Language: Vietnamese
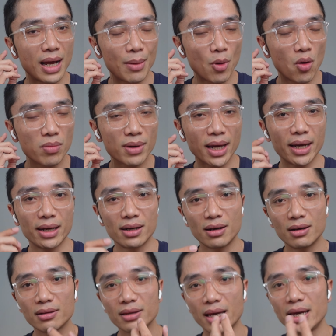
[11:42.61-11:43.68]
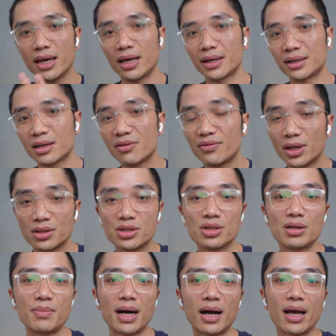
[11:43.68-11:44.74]
4 này nó thể hiện nó vẫn
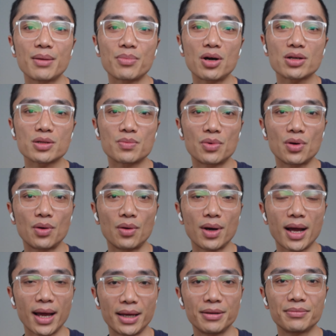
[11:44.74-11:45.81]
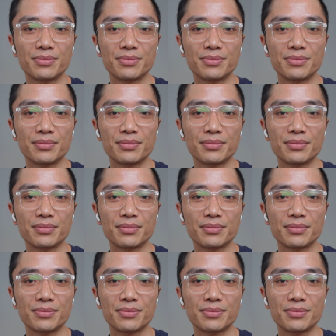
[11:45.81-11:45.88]
chưa bằng AirPods Pro 2.